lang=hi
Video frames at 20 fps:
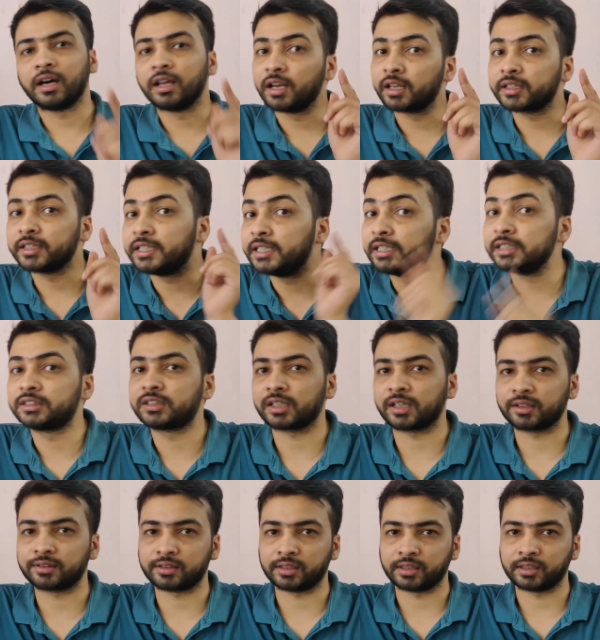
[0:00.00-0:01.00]
अलग ही
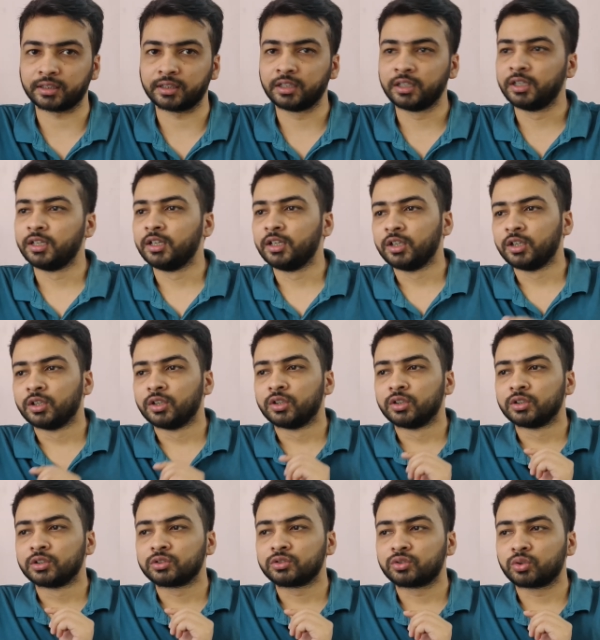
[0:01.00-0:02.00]
तरह से
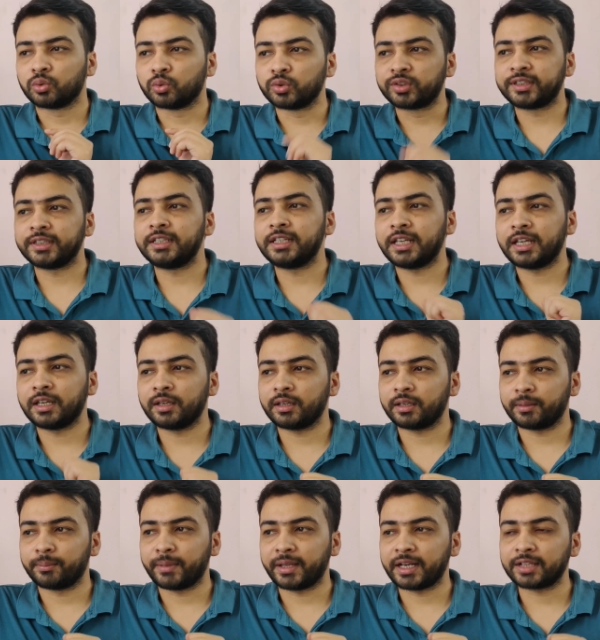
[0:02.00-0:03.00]
तो उसी लिए
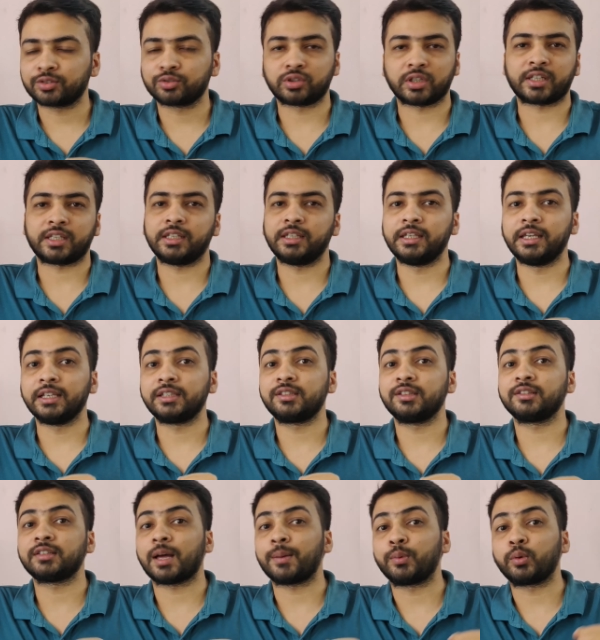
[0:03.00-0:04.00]
मैंने सोचा कि ये
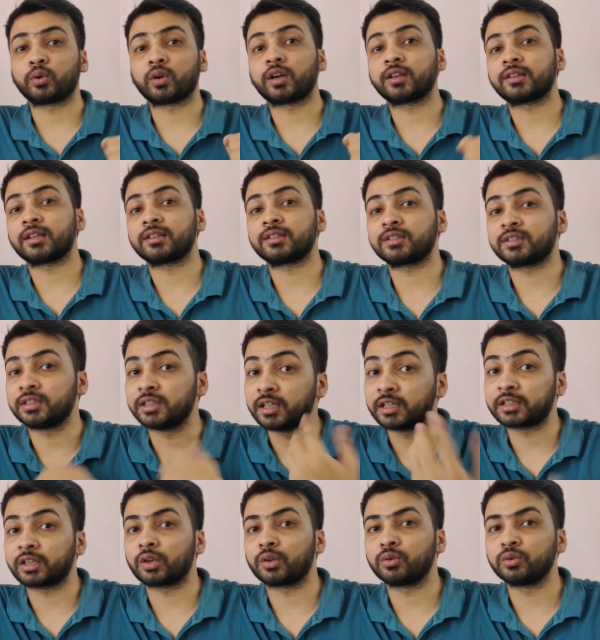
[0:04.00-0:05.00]
चीज़ आप लोगों के साथ
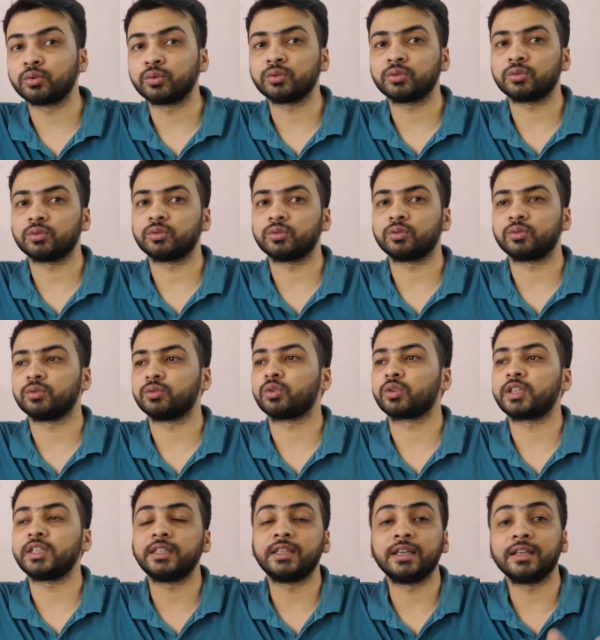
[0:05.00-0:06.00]
शेयर करूँ जो
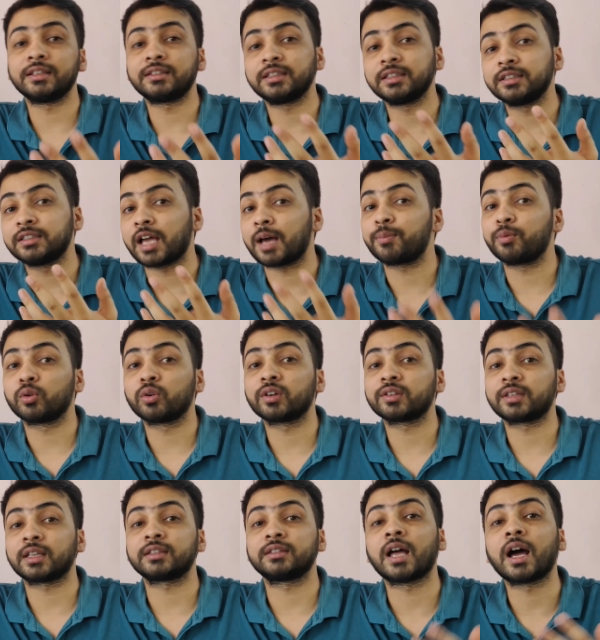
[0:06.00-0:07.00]
कि ये चीज़ आप लोगों
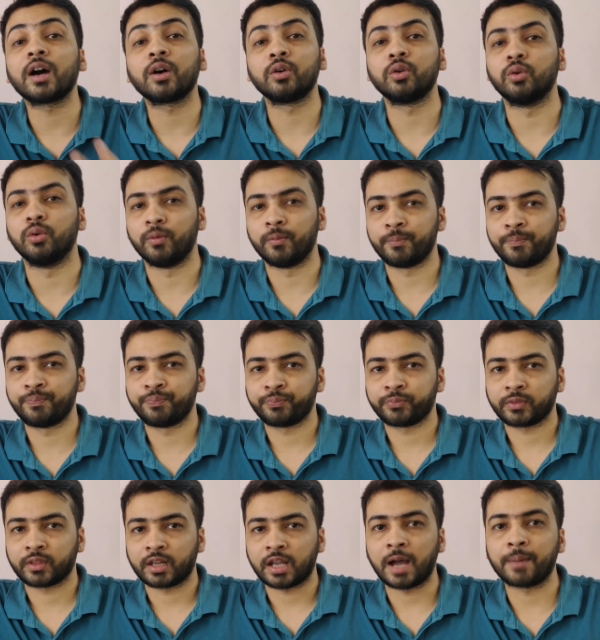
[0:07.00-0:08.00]
के साथ ना हो
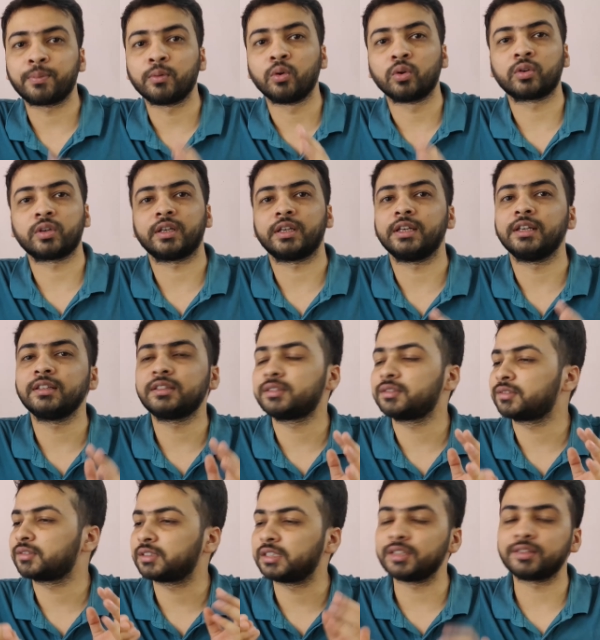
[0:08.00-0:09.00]
आप लोग
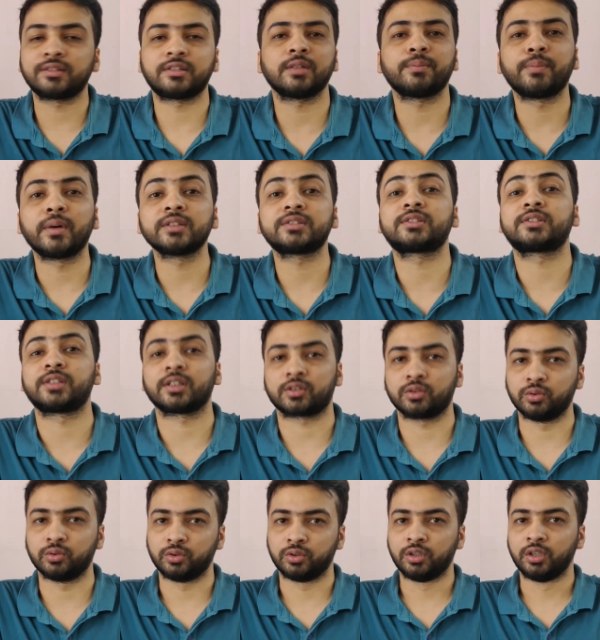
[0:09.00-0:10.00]
इस चीज़ से बच
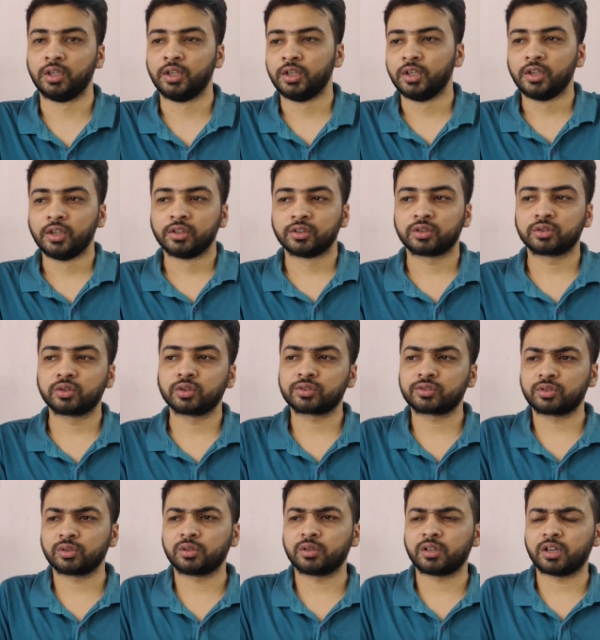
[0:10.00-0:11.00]
सको तो so,
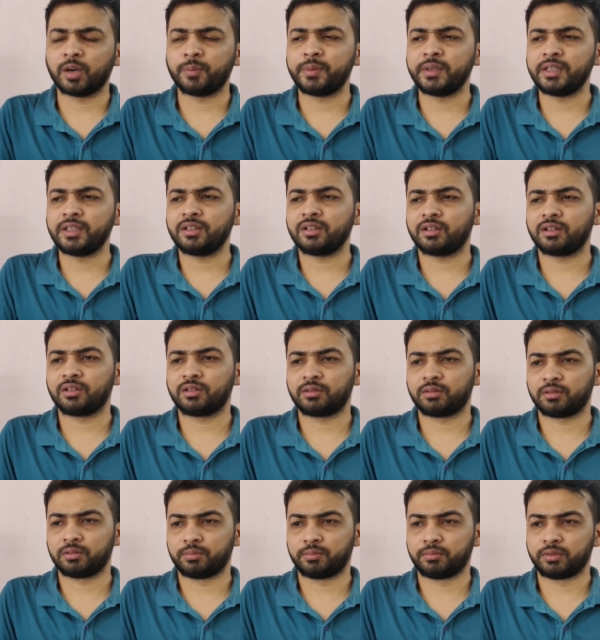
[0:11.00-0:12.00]
दोस्तों
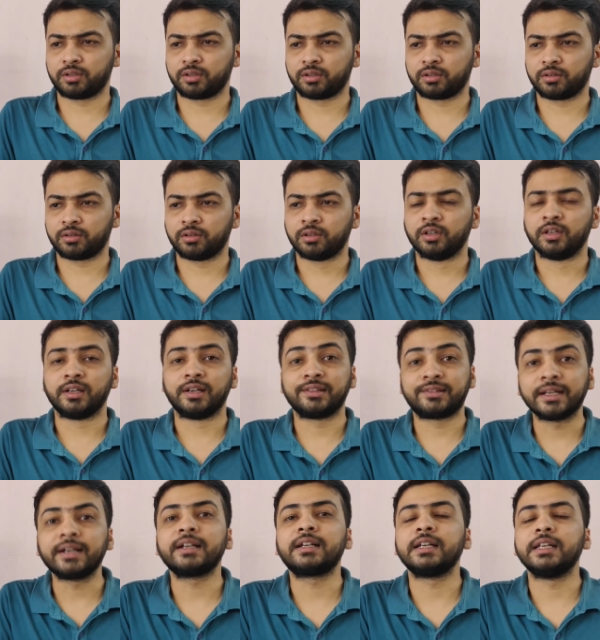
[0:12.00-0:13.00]
अभी
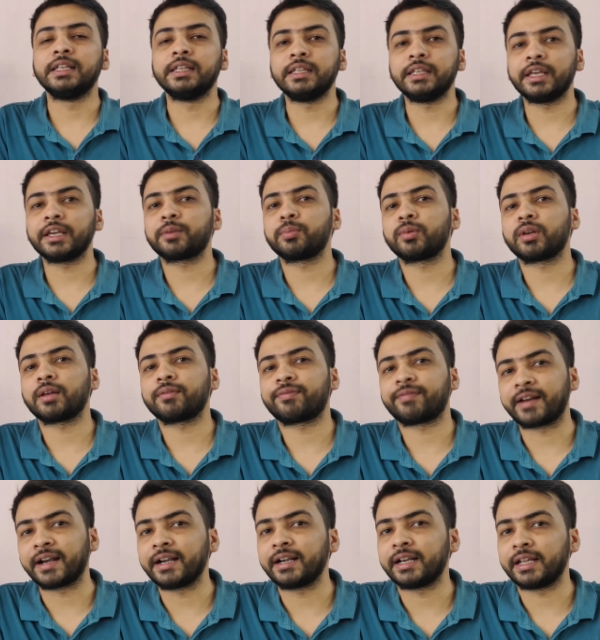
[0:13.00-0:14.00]
रिसेंटली uh, एक मेरा
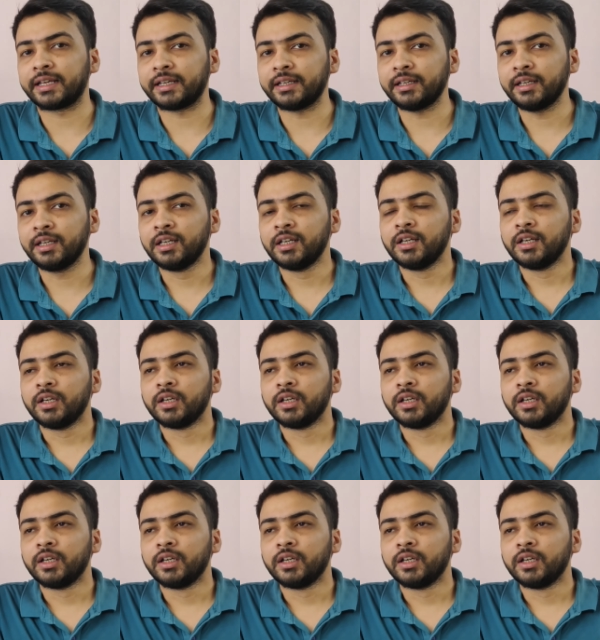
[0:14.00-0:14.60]
फ्रेंड है